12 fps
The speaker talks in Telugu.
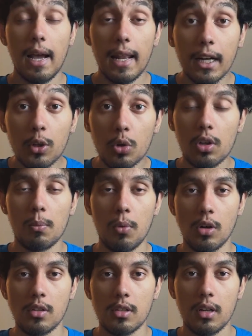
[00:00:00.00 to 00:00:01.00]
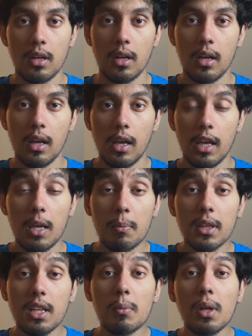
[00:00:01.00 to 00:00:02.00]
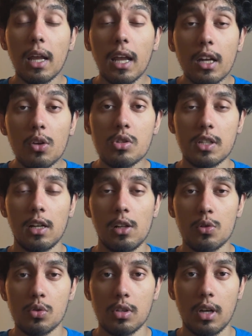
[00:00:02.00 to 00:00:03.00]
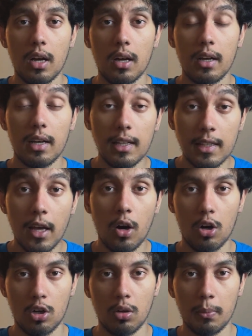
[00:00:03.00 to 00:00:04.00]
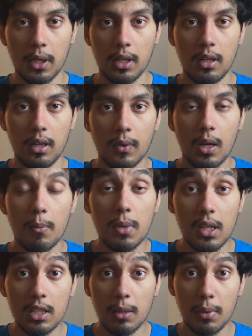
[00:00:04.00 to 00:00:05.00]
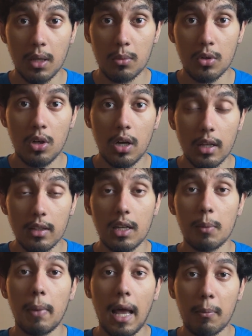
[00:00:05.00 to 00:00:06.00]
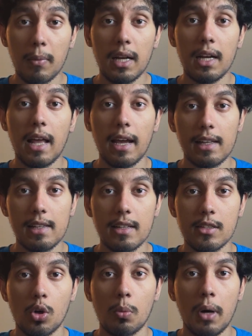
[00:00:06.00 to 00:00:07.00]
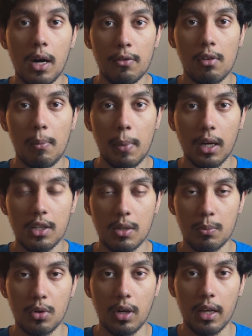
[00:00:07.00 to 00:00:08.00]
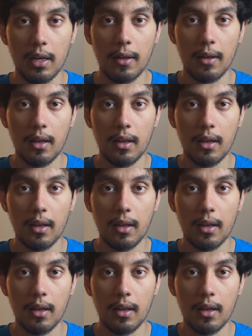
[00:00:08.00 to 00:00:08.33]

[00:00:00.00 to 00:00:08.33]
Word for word: ఎలక్టోరల్ బాండ్స్ ఈ మధ్య మీరు ఏ న్యూస్ ఛానల్ చూసినా ఇదే హాట్ టాపిక్ బీజేపీ ఏమో దీన్ని బ్లాక్ మనీని ట్యాకిల్ చేసి ఒక పవర్ఫుల్ వెపన్గా చెప్తుంటే